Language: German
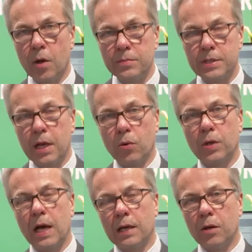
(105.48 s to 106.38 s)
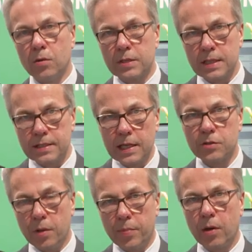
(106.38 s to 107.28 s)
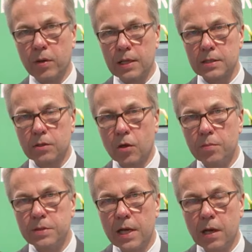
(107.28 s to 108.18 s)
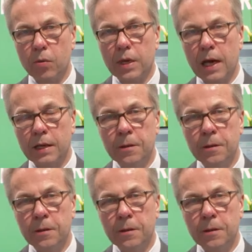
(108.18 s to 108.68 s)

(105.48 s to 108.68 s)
kommen sehr gut an, unser Sensorbaukasten kommt sehr gut an.